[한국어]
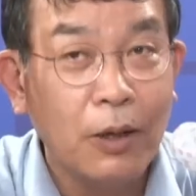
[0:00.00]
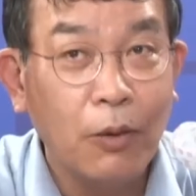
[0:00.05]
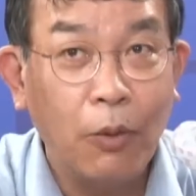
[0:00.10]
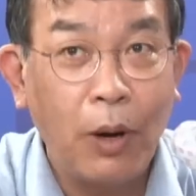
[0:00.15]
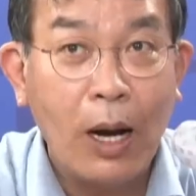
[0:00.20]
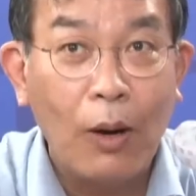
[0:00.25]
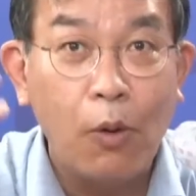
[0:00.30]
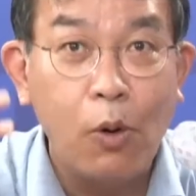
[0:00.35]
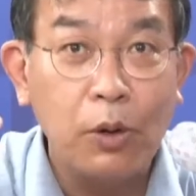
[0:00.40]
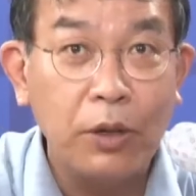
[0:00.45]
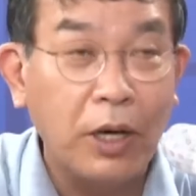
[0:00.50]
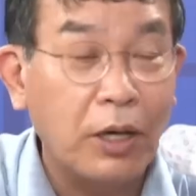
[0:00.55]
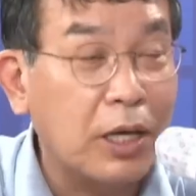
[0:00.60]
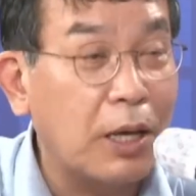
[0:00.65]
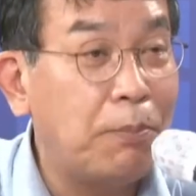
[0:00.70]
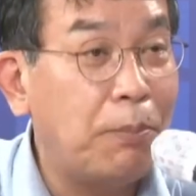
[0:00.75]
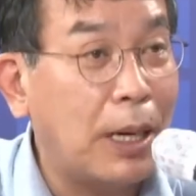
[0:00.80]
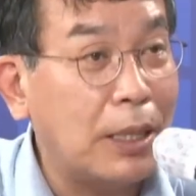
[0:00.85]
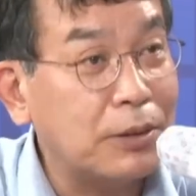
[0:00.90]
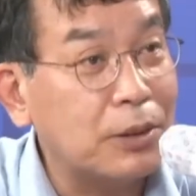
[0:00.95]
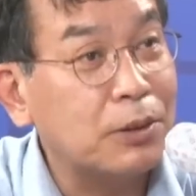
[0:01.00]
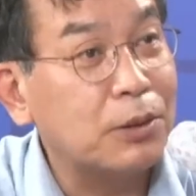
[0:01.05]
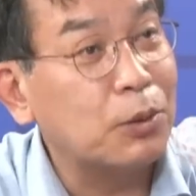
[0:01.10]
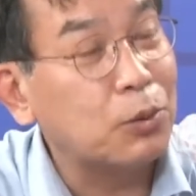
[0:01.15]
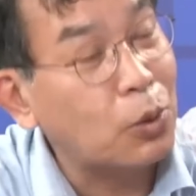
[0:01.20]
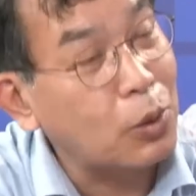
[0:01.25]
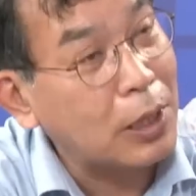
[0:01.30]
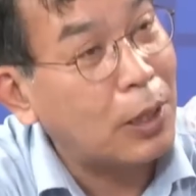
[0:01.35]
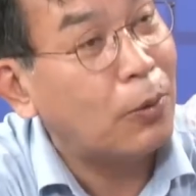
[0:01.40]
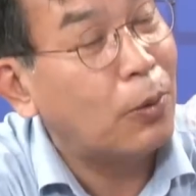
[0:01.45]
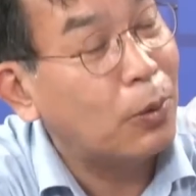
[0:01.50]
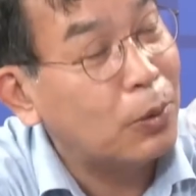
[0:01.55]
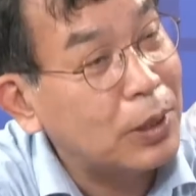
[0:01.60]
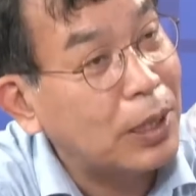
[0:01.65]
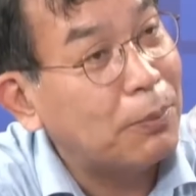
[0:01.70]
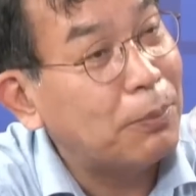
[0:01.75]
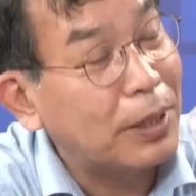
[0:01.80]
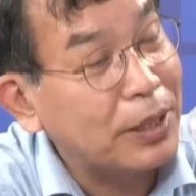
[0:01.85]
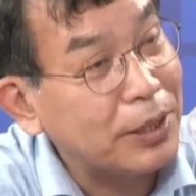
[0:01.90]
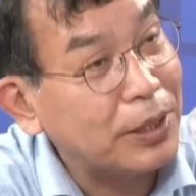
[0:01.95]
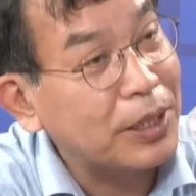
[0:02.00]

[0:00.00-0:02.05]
황홀경에 빠져서 돌아온단 말이야. 이게.